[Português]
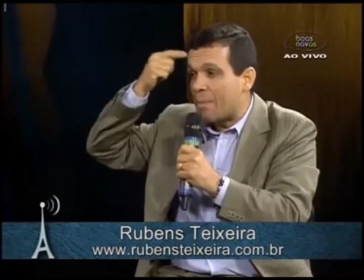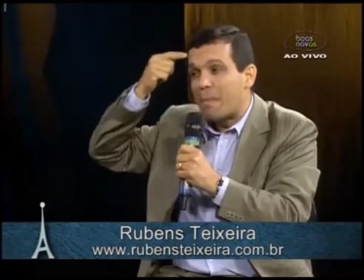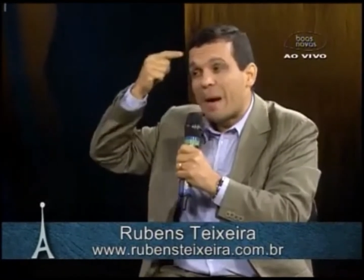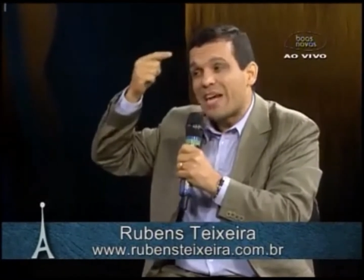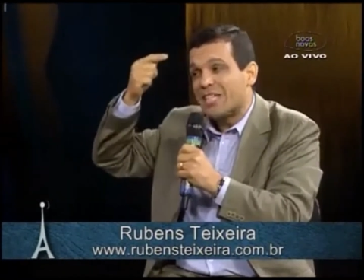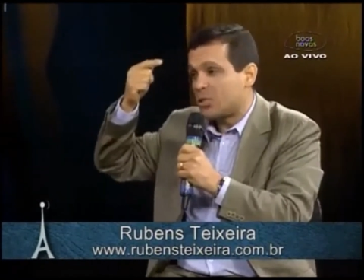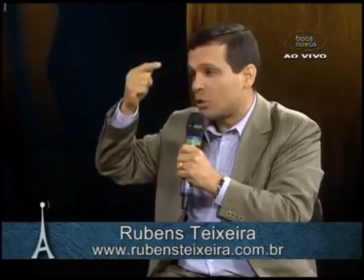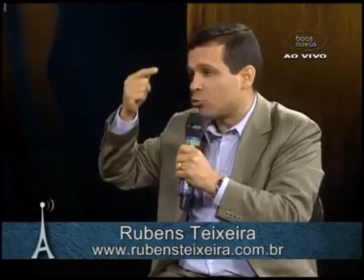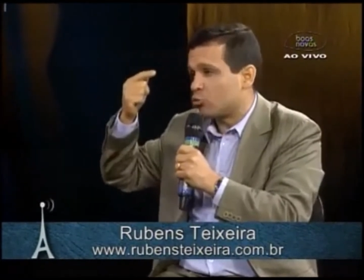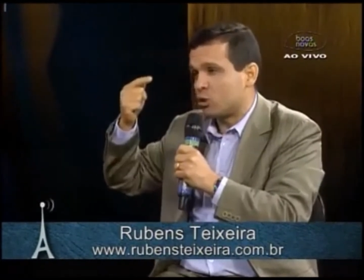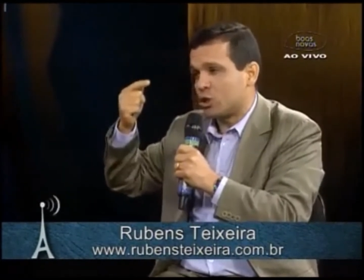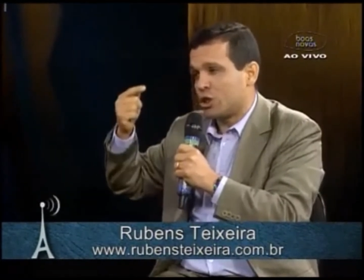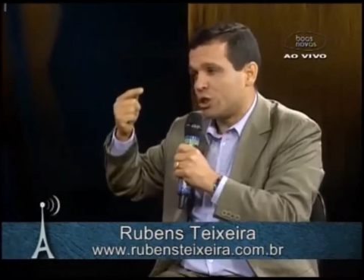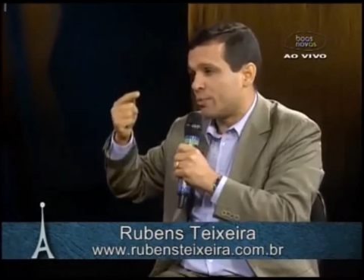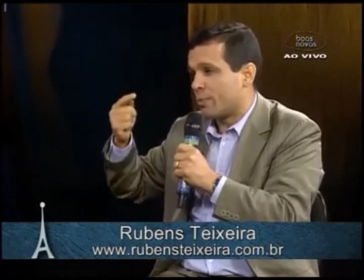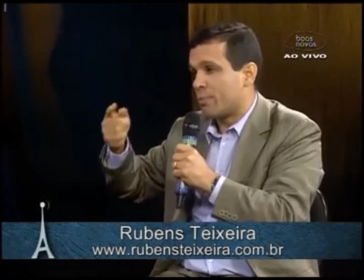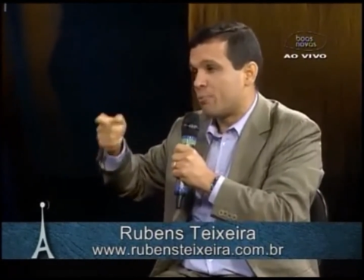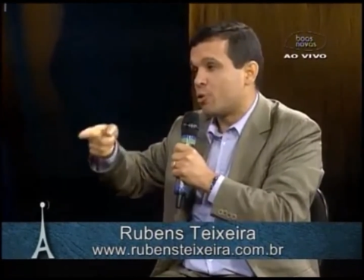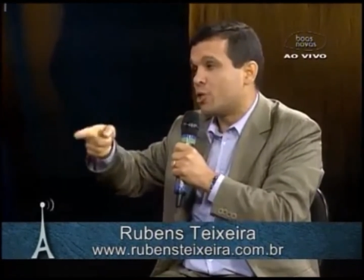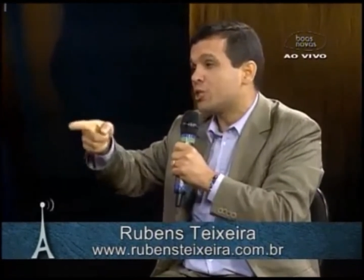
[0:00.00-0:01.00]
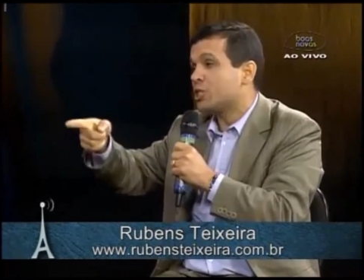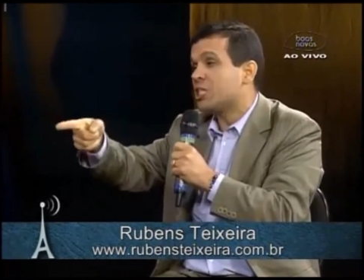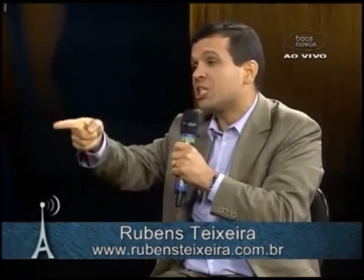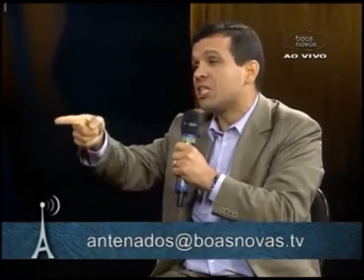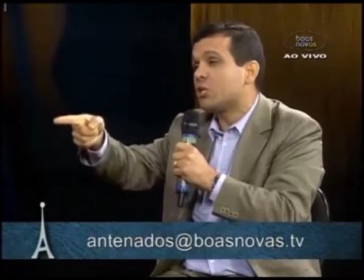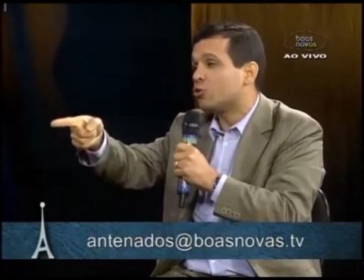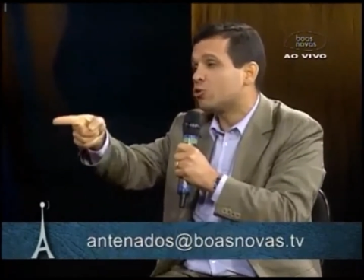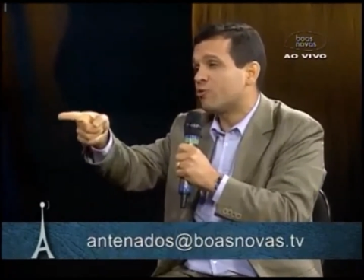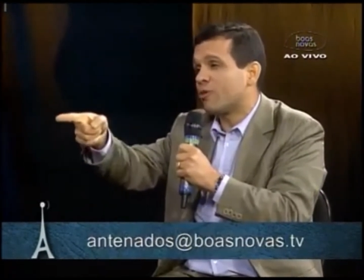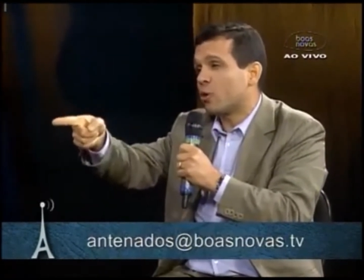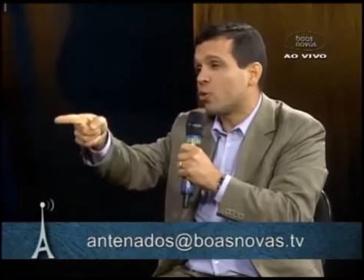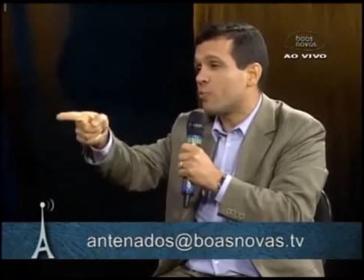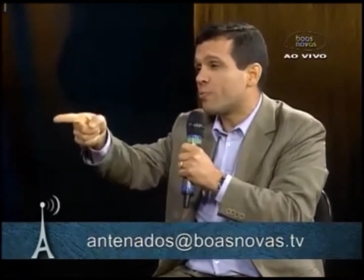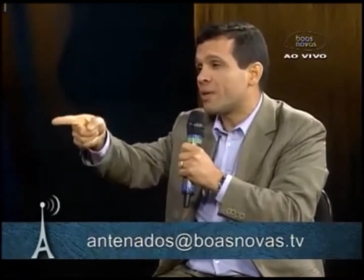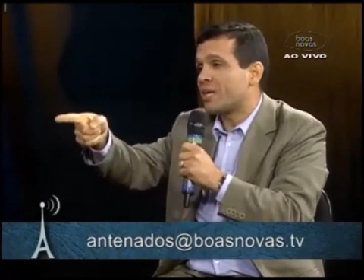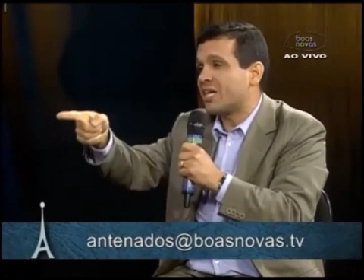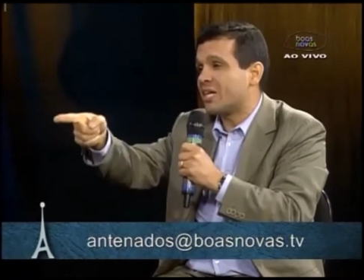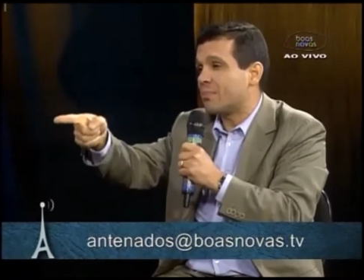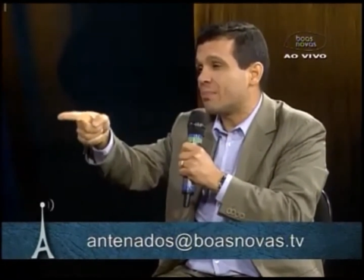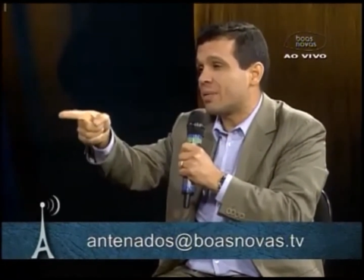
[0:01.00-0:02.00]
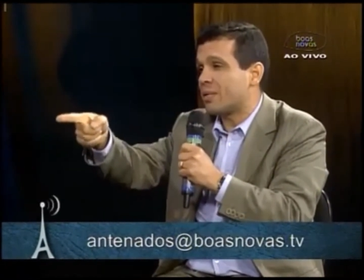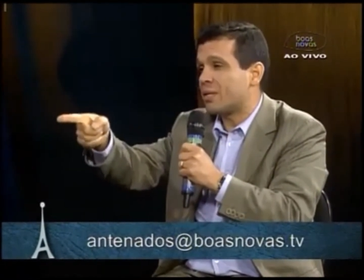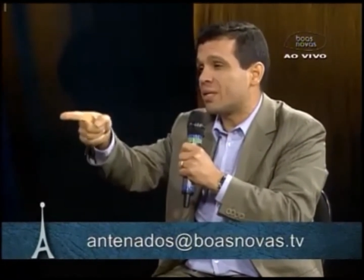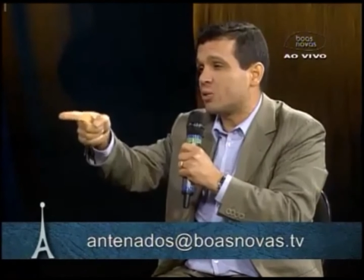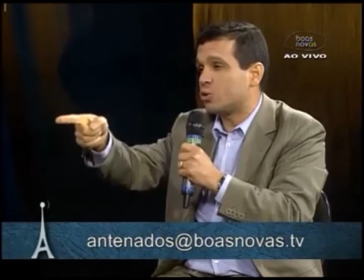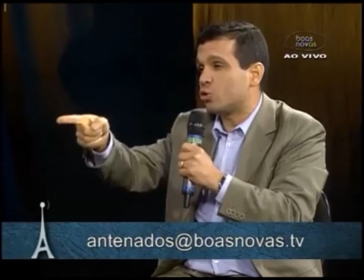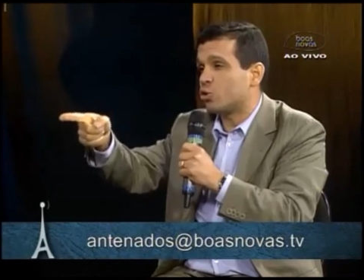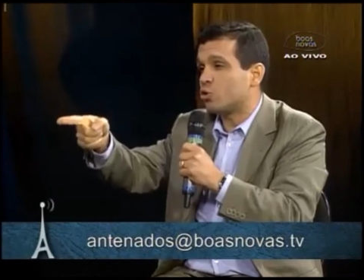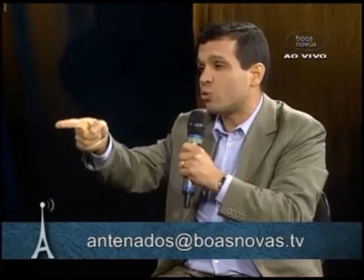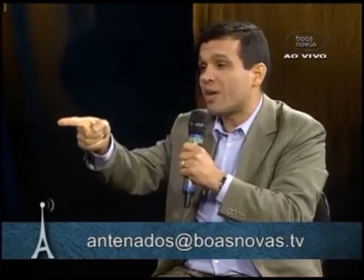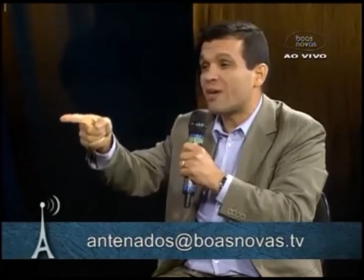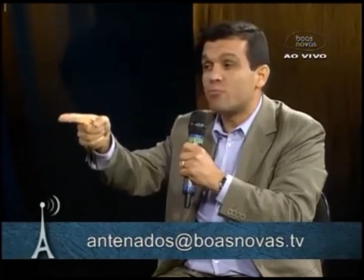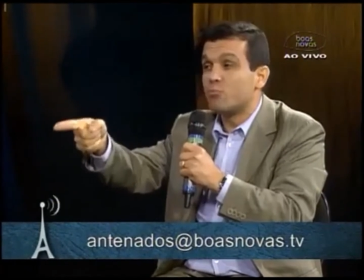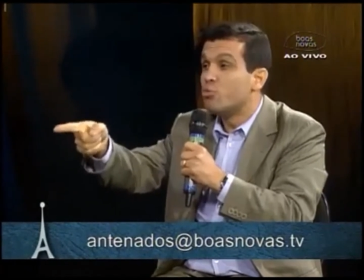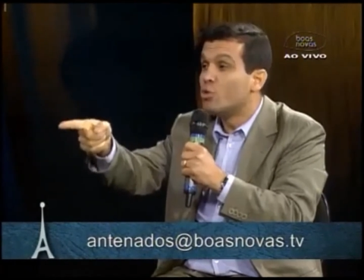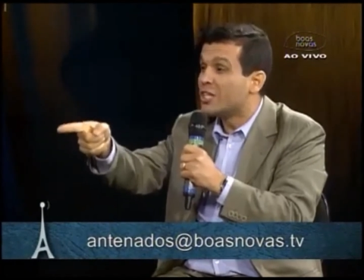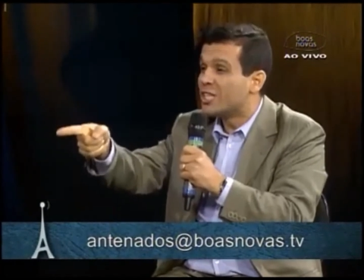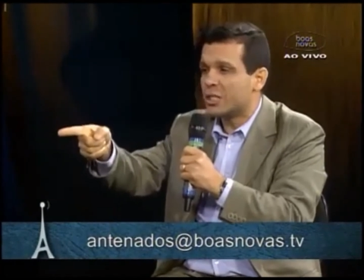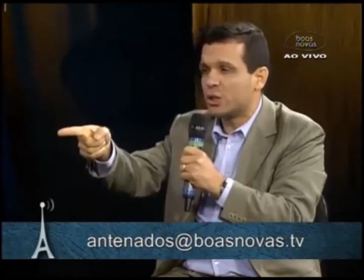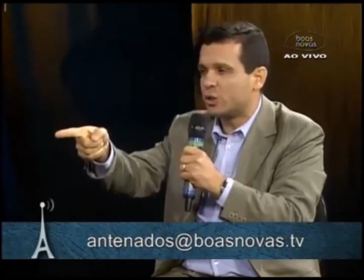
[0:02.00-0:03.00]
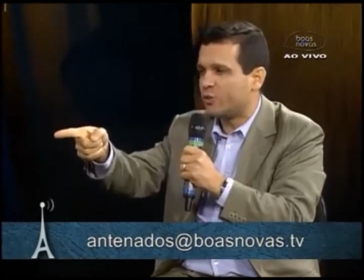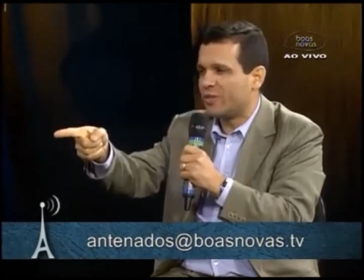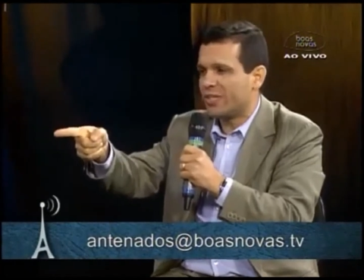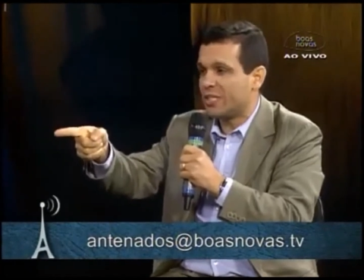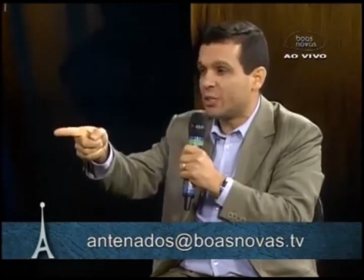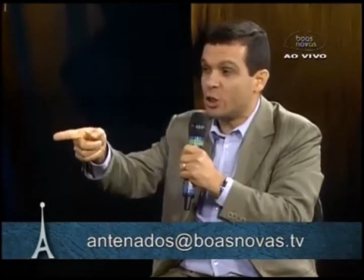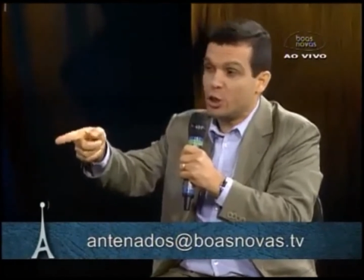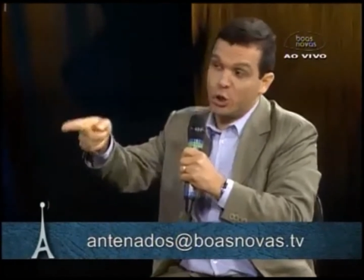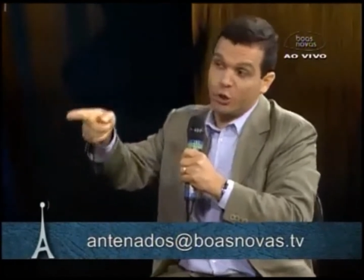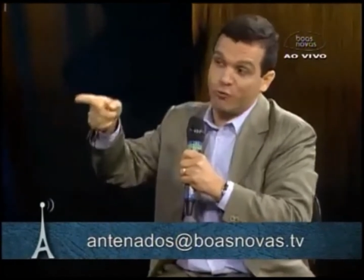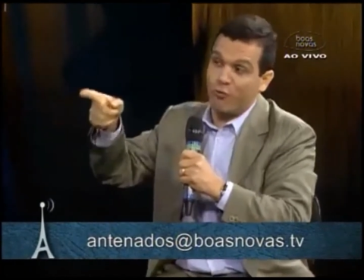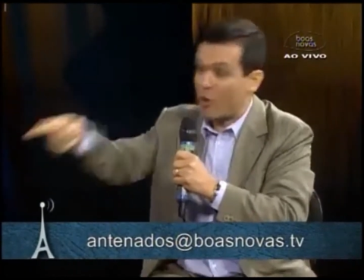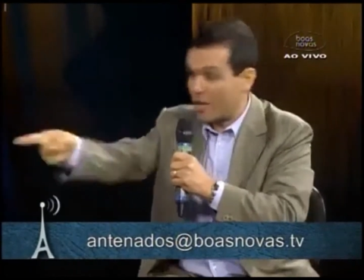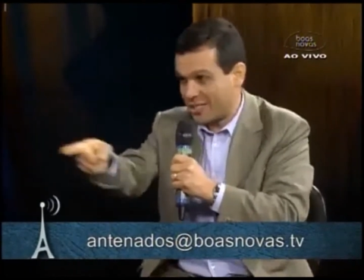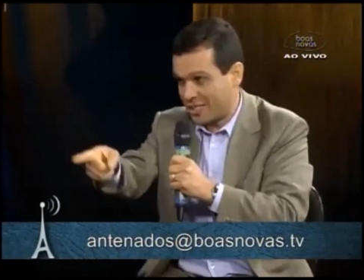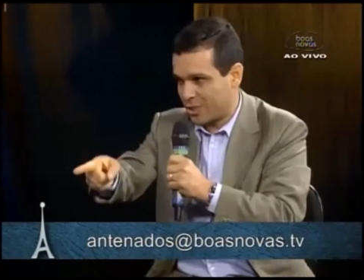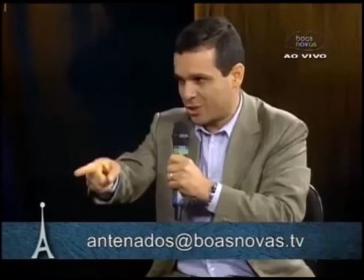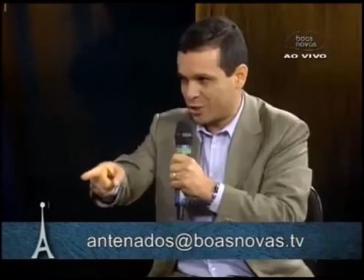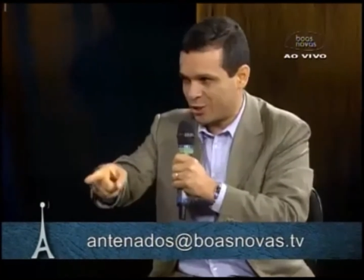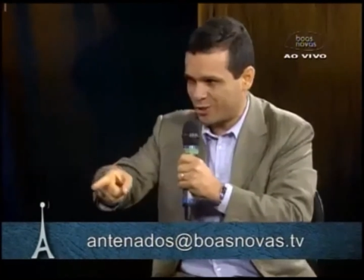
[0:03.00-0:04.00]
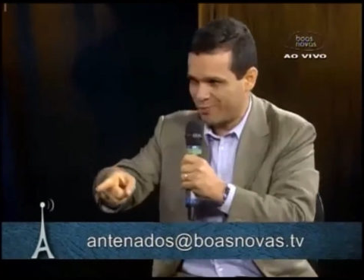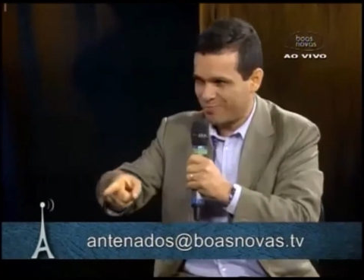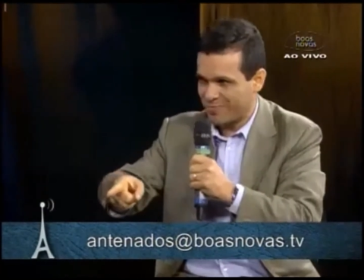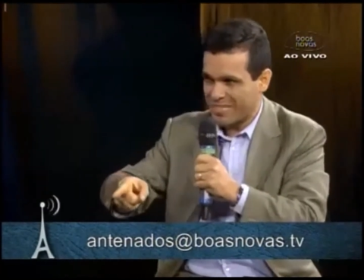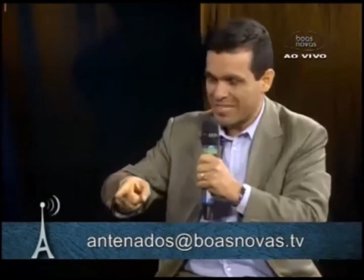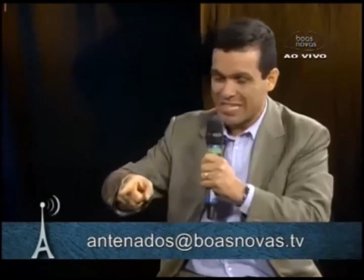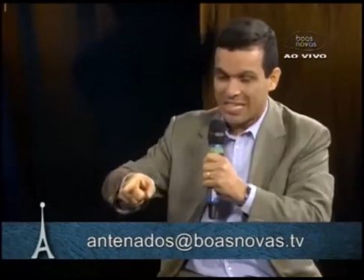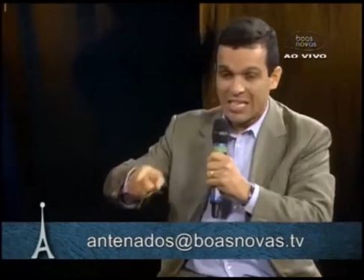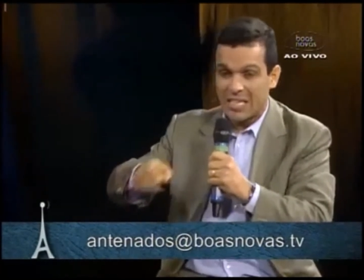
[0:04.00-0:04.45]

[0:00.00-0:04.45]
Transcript: a baixa autoestima. Por isso que Deus falou para Josué muitas vezes: esforça-te.